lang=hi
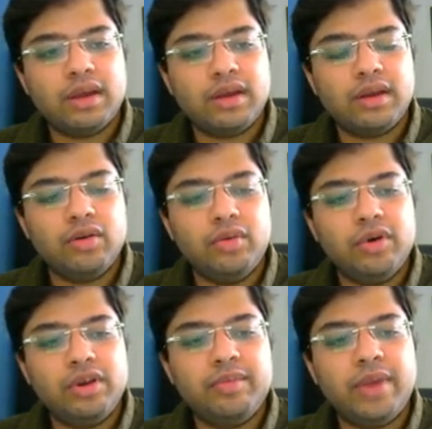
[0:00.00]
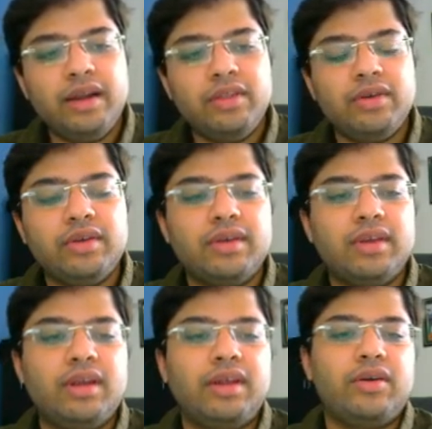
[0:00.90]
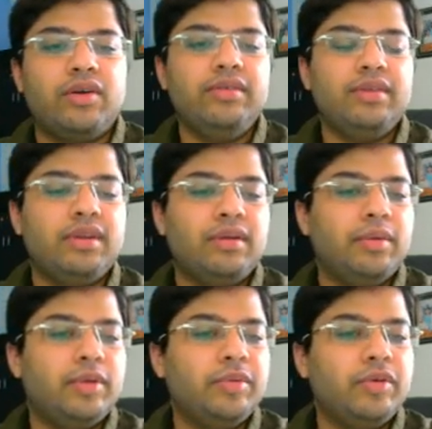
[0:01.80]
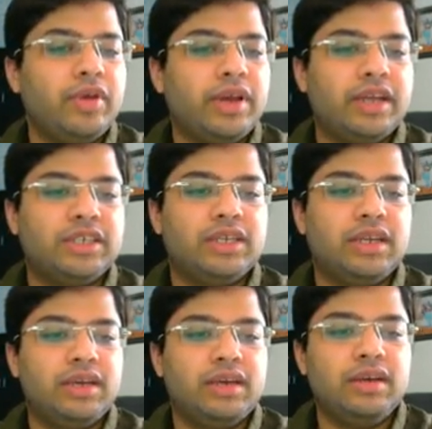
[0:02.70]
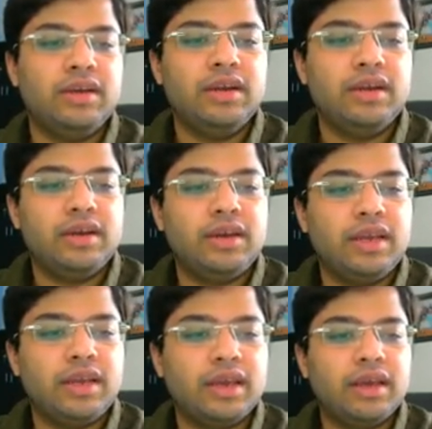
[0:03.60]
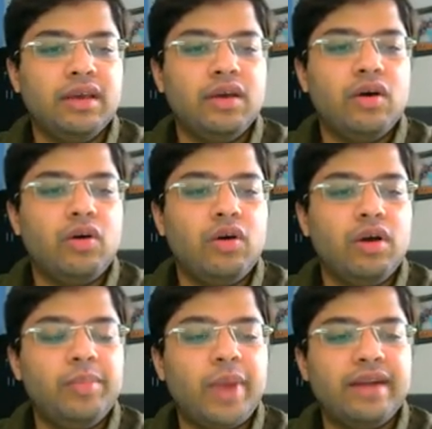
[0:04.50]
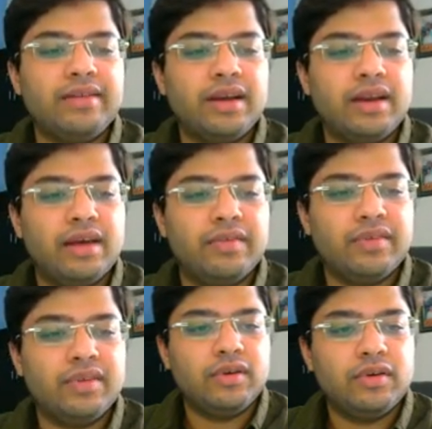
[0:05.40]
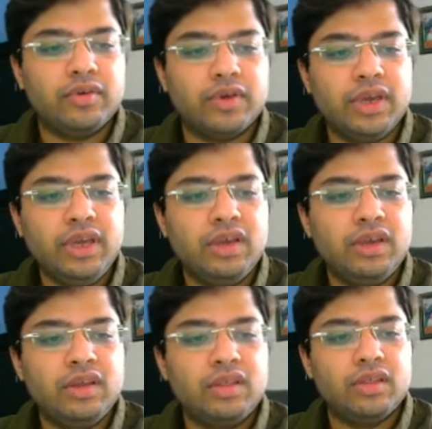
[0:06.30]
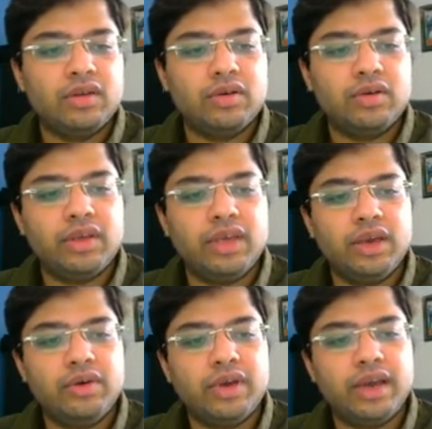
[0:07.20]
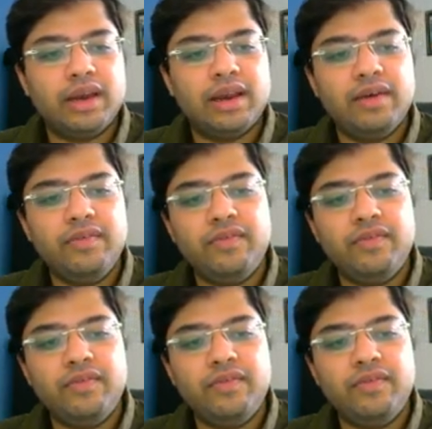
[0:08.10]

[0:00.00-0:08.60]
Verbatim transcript: एंड नो बॉल इज बैट तो इसके इधर क्रॉस इनके बीच में कोई कनेक्शन नहीं ठीक है ऑल बैट्स आर ग्लव्स ओके तो ये हो गया ग्लव